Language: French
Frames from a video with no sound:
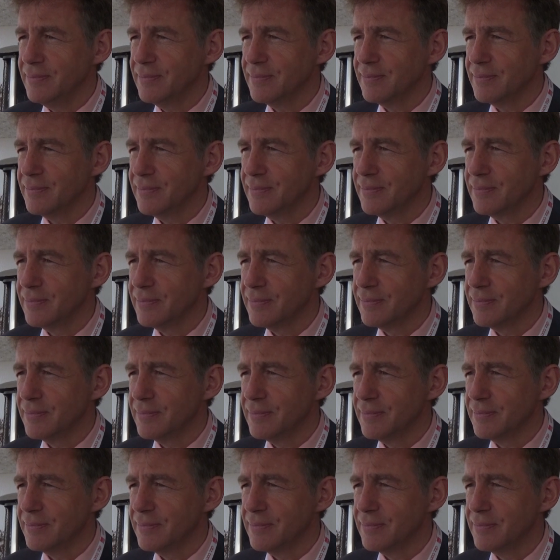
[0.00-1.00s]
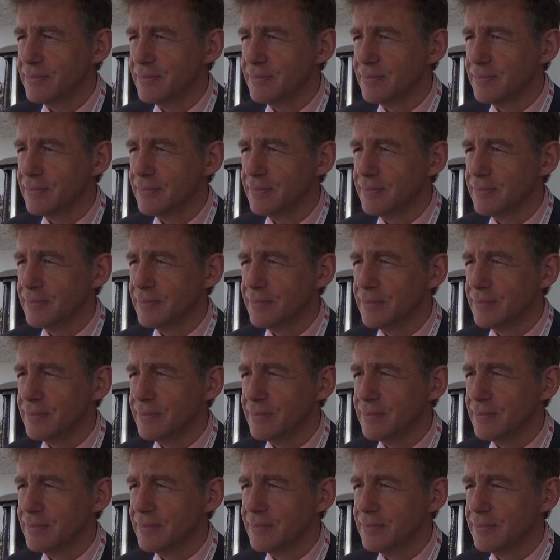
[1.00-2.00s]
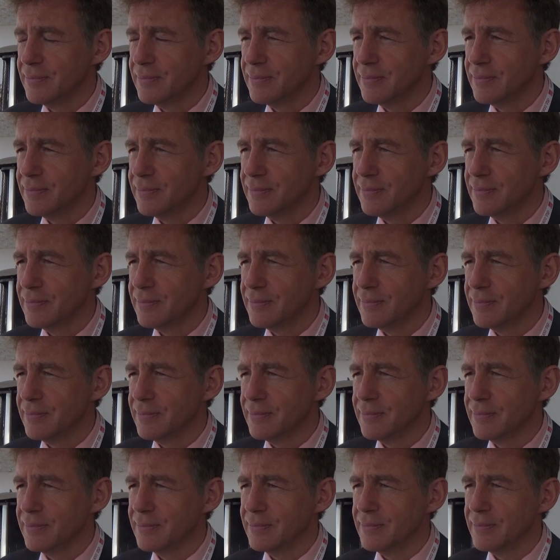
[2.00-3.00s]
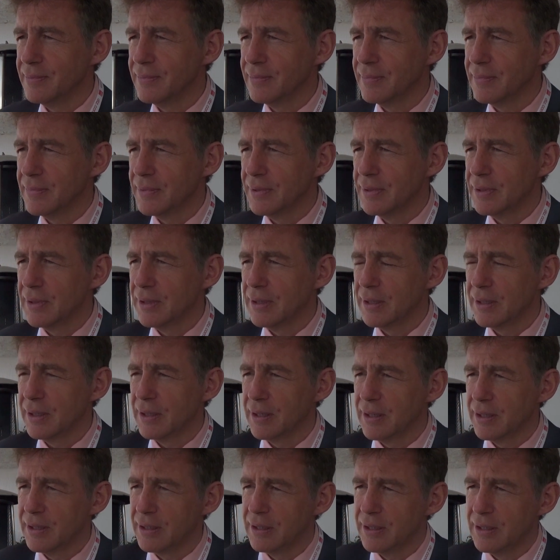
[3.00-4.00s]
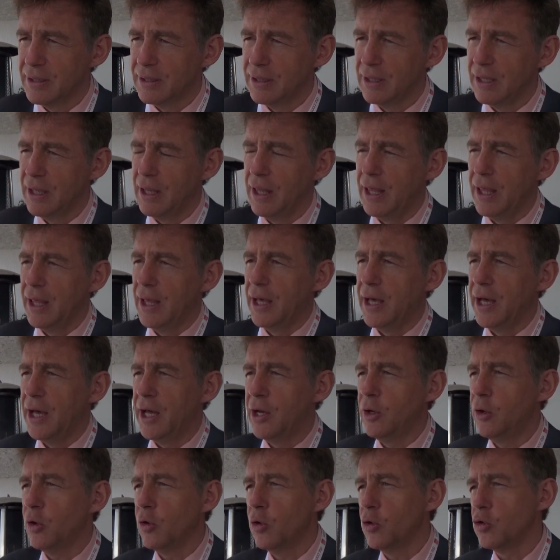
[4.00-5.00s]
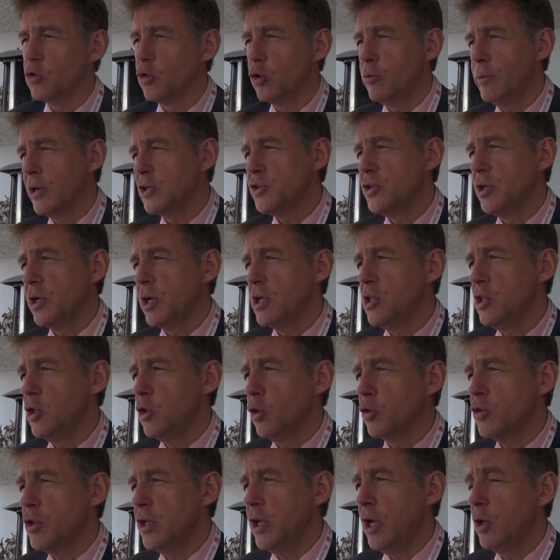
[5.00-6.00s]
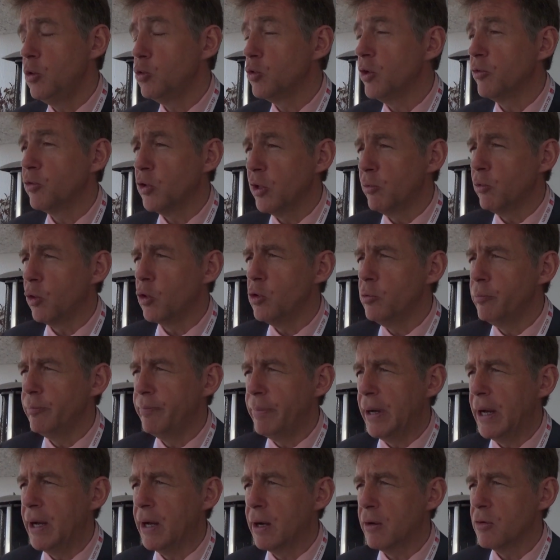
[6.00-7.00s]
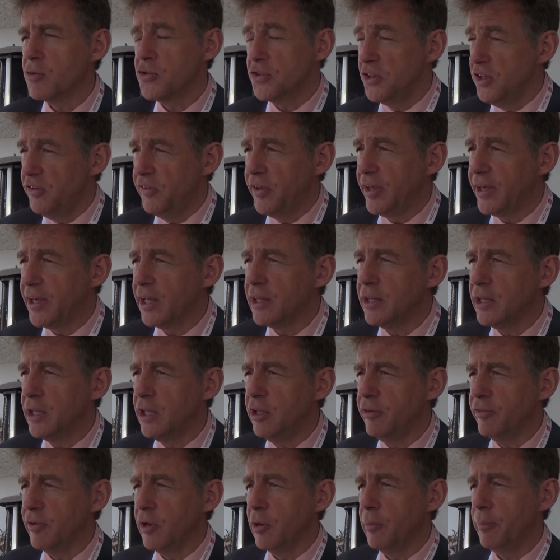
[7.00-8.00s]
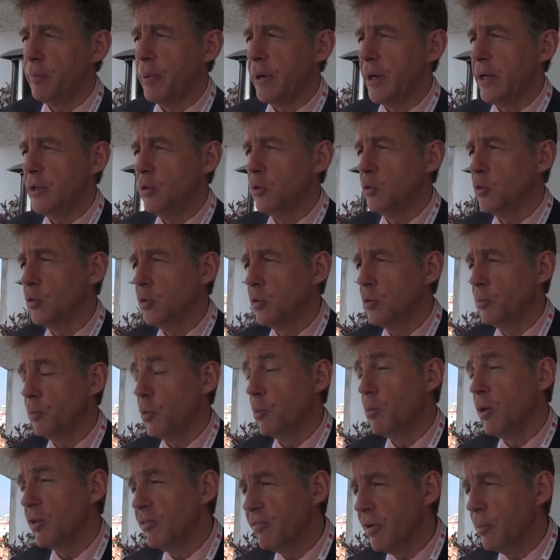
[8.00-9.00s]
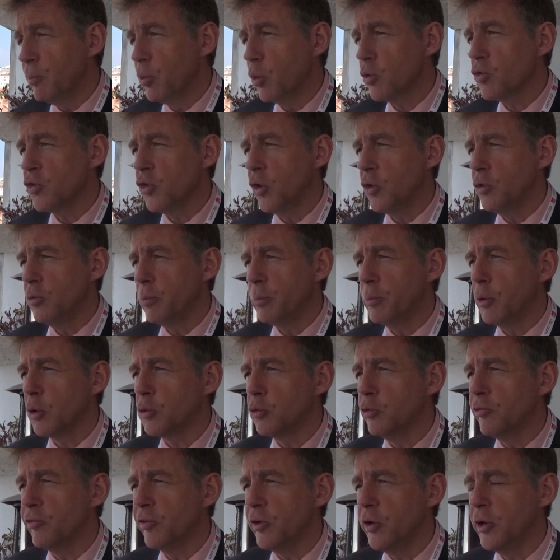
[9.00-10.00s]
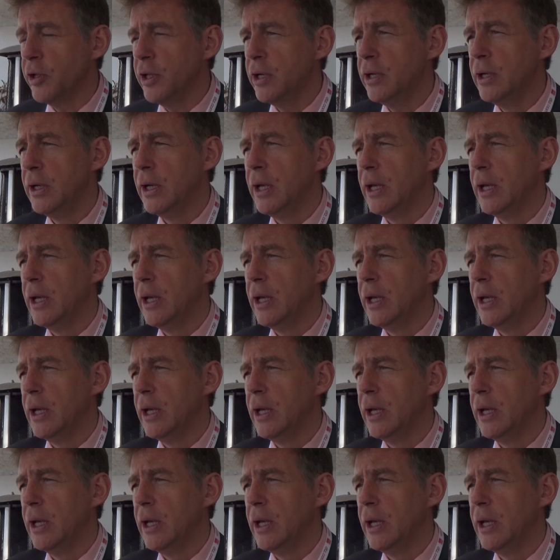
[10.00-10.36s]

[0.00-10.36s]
et éventuellement le marché hôtelier, est-ce que vous avez des vues sur ces marchés Est-ce que vous intéressent sur le marché résidentiel, nous avons une part significative, près de au moins de 20% du portefeuille